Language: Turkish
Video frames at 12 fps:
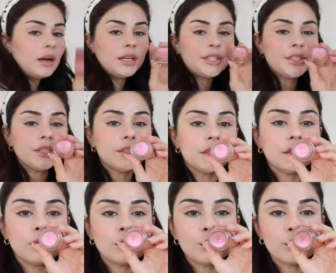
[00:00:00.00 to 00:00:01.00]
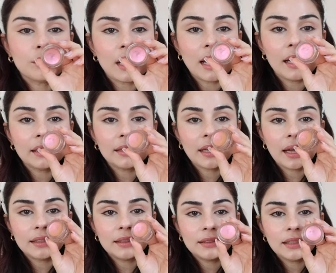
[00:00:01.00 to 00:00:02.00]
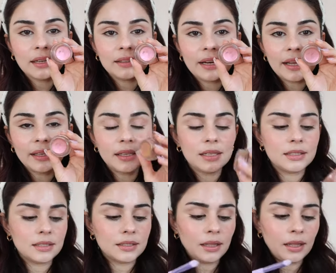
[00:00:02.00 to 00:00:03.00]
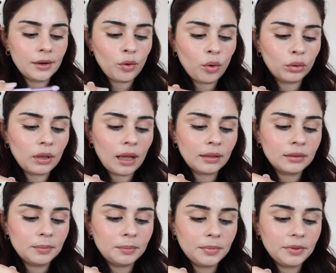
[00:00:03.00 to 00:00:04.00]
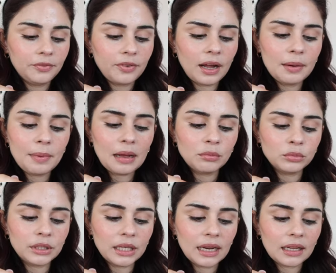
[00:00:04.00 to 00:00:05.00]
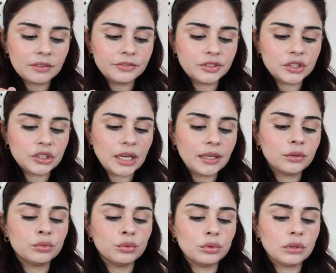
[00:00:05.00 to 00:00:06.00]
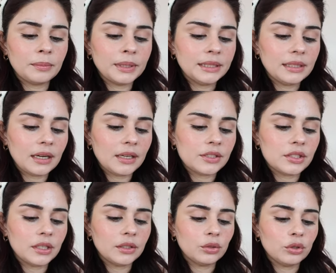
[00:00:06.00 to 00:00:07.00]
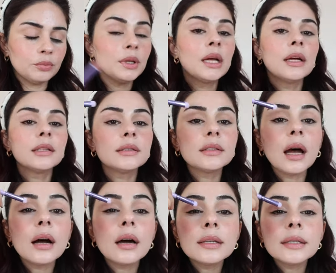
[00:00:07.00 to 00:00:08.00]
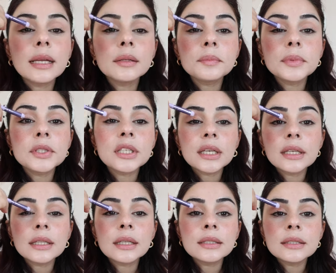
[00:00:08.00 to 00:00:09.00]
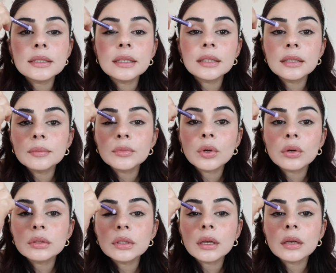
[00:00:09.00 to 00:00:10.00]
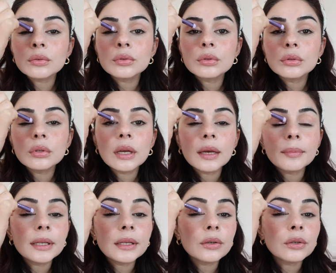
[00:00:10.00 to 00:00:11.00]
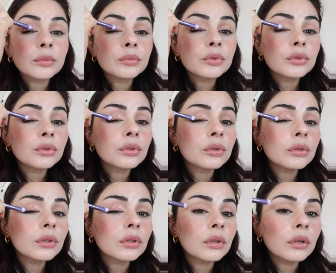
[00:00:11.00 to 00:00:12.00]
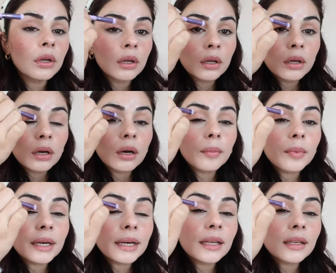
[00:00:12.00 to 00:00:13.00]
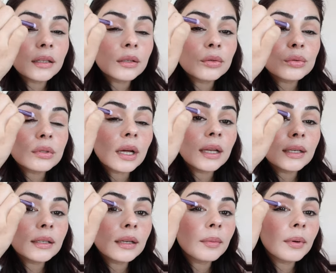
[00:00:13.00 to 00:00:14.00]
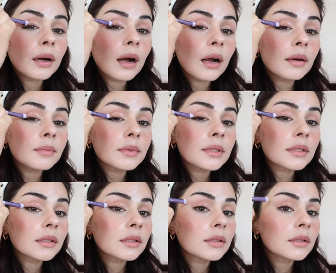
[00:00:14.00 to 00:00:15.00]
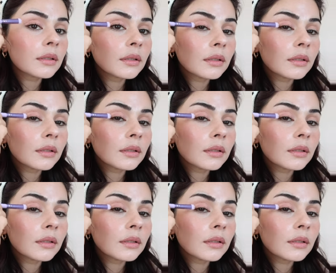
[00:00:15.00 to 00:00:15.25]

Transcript: aşırı güzel kendinden renk geçişleri olan bir far. Ben bunu genellikle fırçayla uygulamayı tercih ediyorum. Daha net bir şekilde istediğim noktaya uygulayabiliyorum. Çünkü ama rengin güzelliğine bakar mısınız?